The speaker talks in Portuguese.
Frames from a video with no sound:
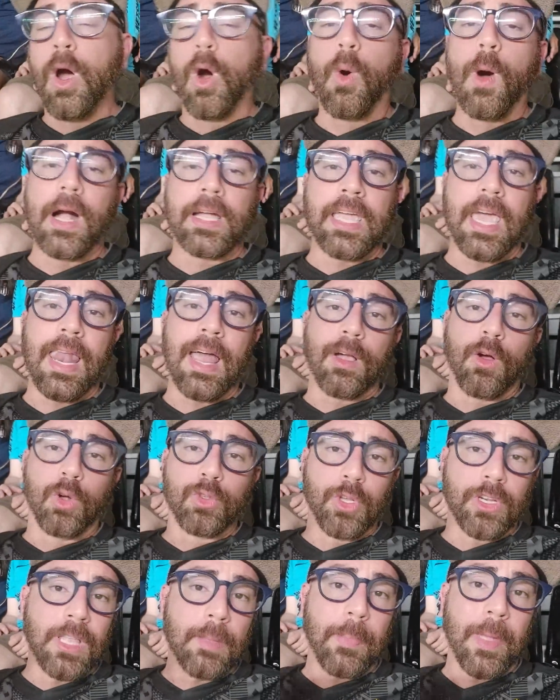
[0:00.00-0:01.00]
ou aquela
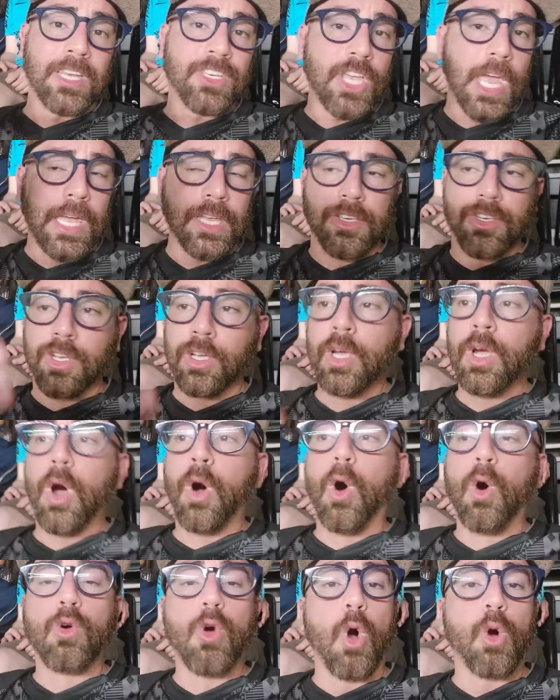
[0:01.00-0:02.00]
contra o Independiente,
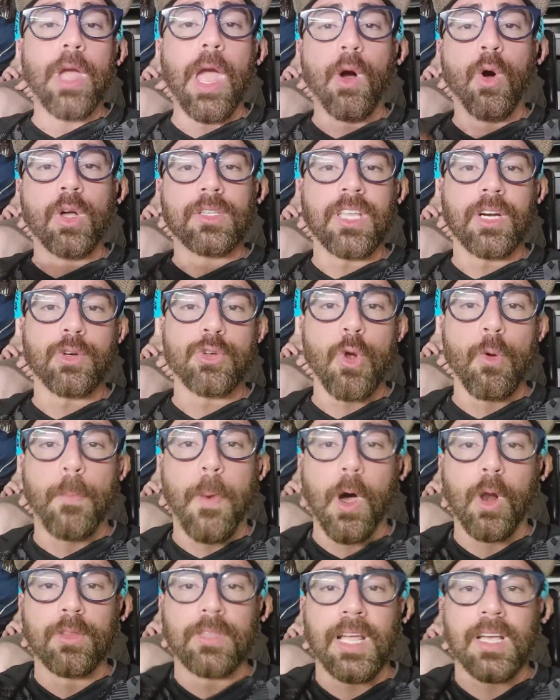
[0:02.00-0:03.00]
ou qualquer outra que o João
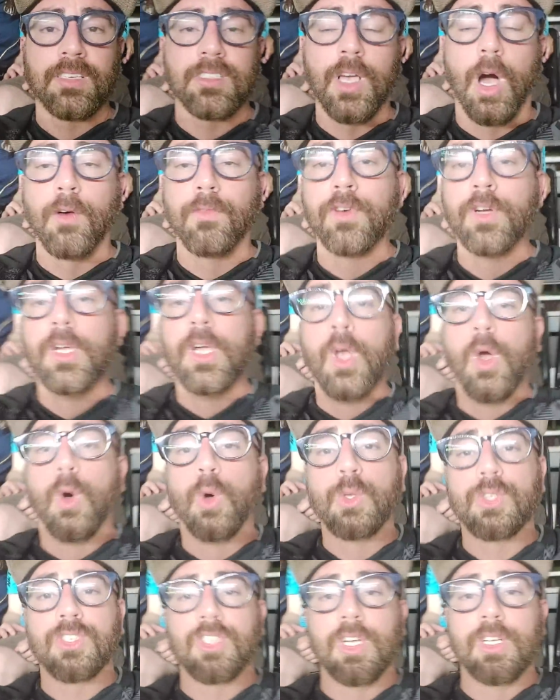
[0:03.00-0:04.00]
Paulo tenha salvo
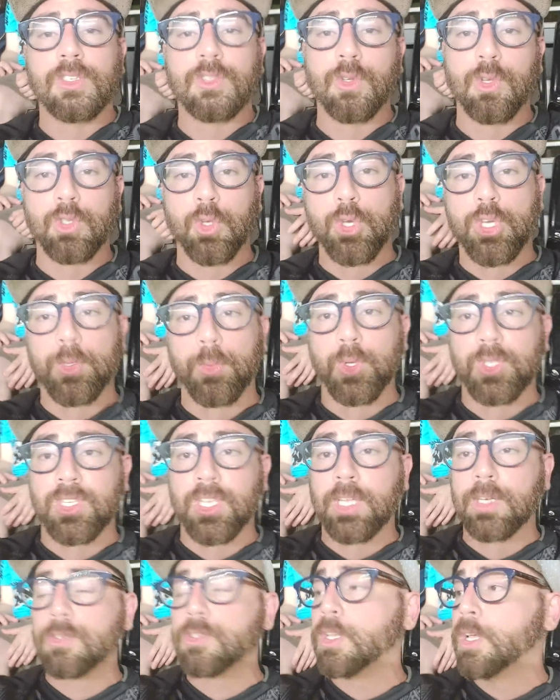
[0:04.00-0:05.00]
o Santos nos últimos
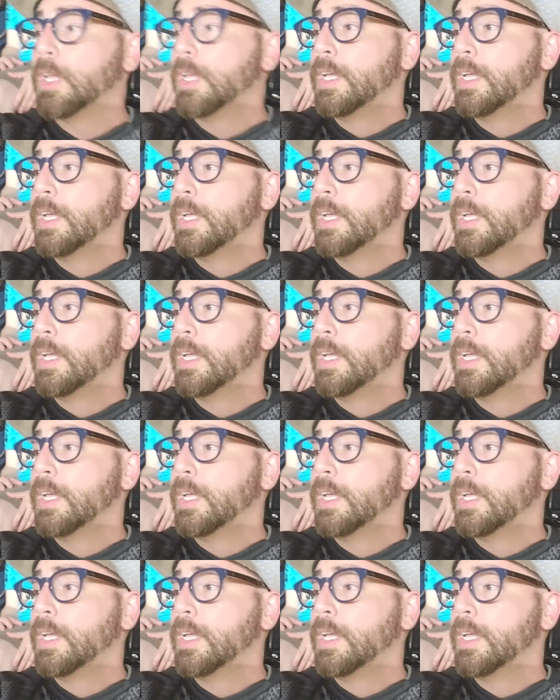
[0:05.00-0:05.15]
anos.